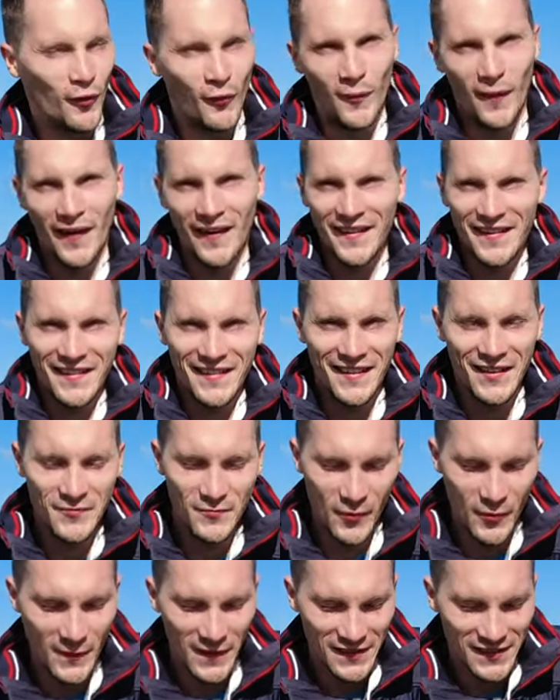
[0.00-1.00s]
vorbei. Das hat
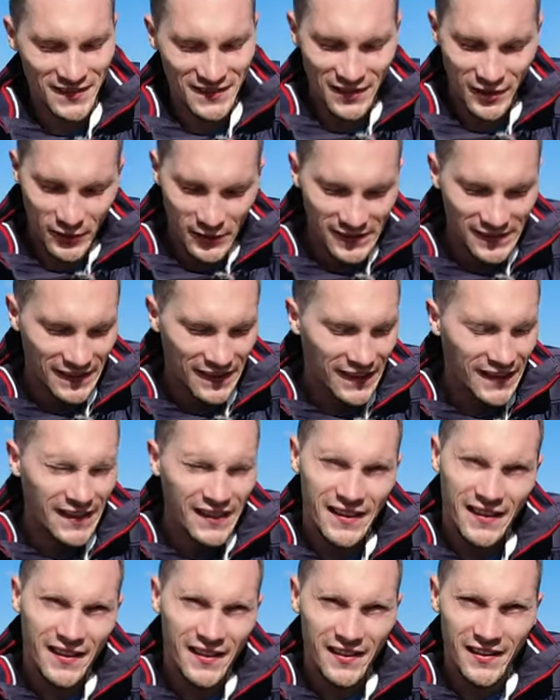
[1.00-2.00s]
einen Moment gedauert.
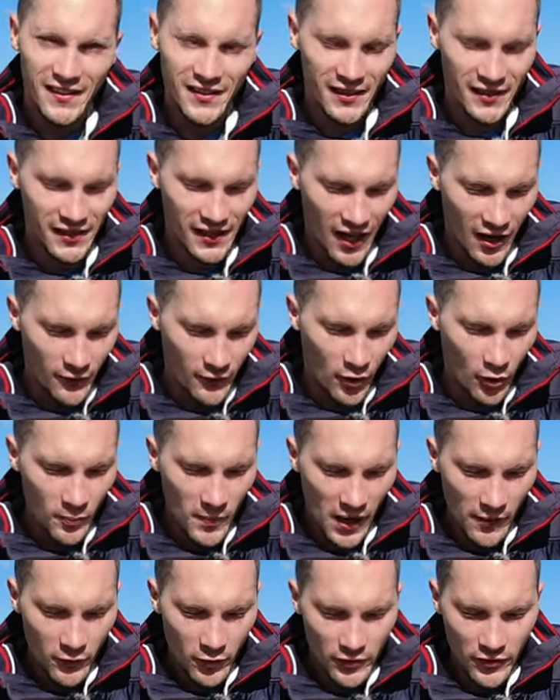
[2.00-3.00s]
Äh, ja,
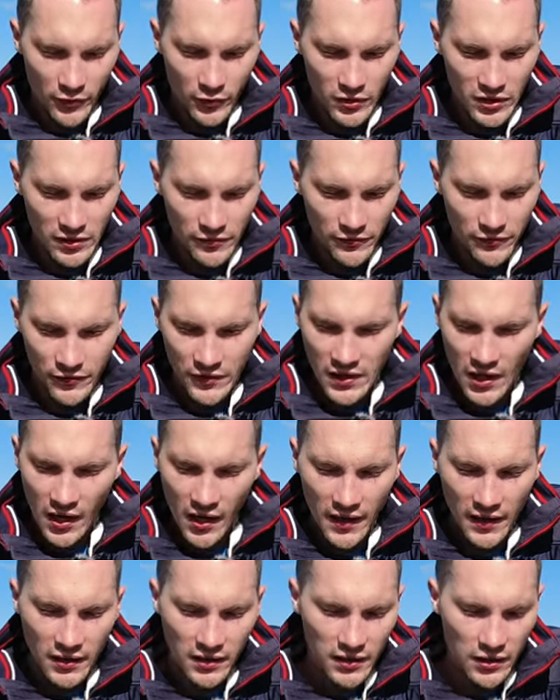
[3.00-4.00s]
warum haben wir uns für die
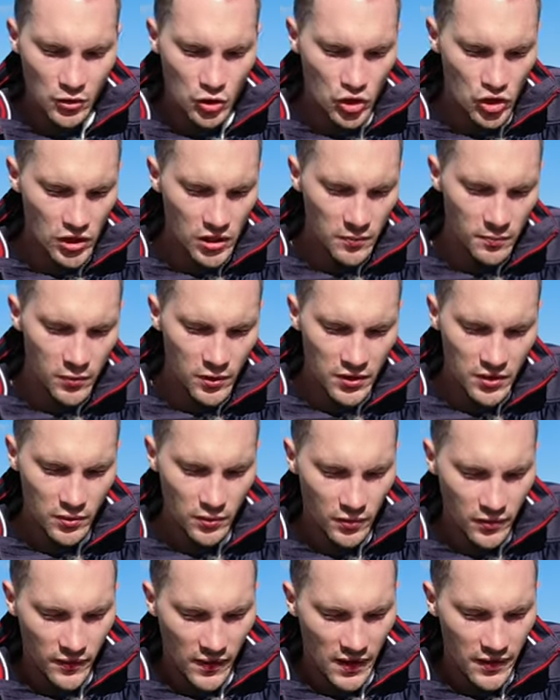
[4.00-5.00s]
vier eigentlich entschieden,
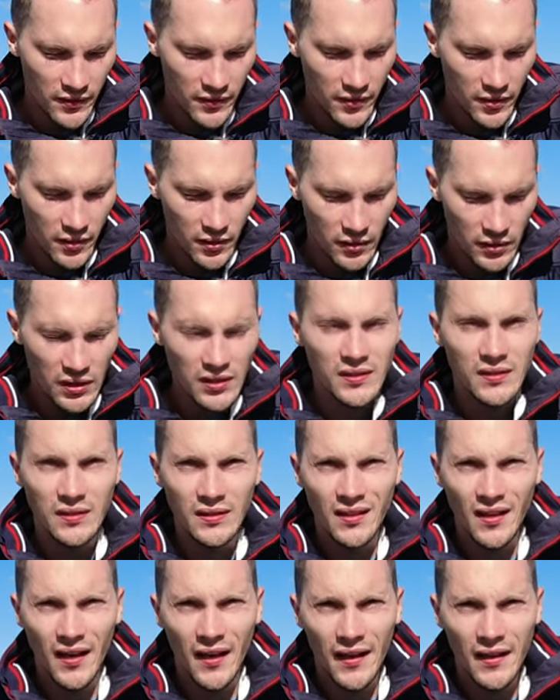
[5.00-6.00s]
beziehungsweise nicht
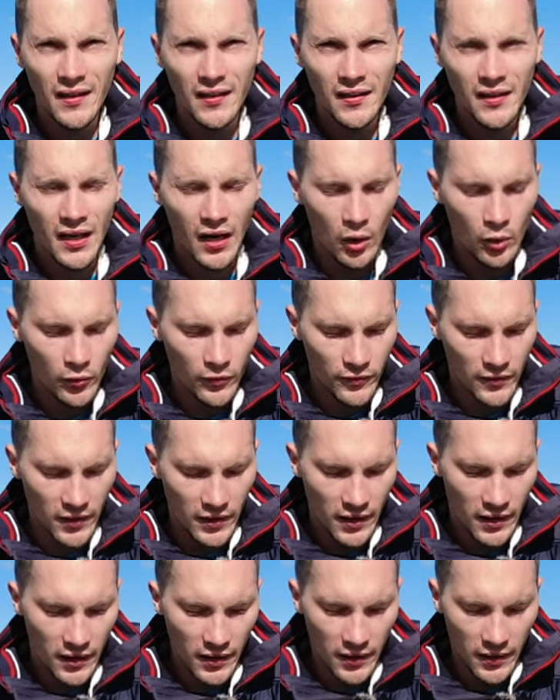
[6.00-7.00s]
die drei gekauft?
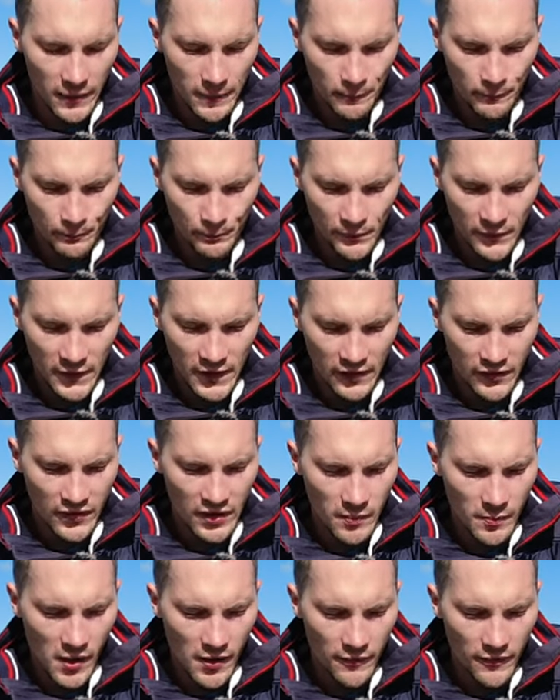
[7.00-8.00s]
Ähm, das
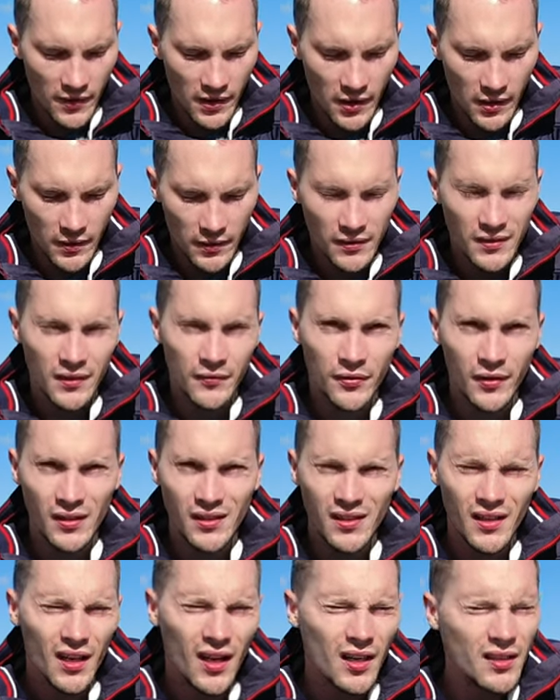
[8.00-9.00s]
Thema war, der
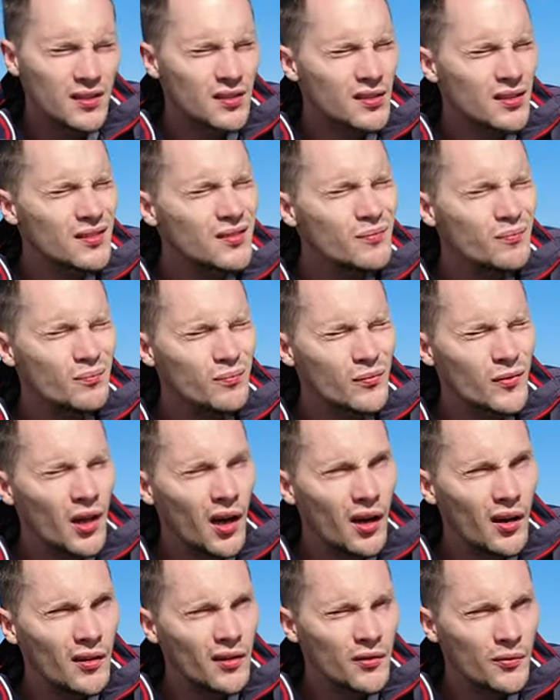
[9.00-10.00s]
Freddy, der hatte,
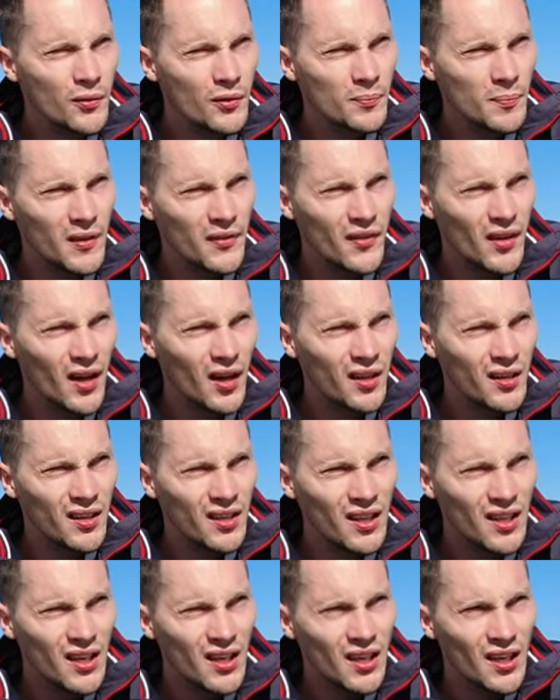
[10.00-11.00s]
ja, ich würde mal sagen,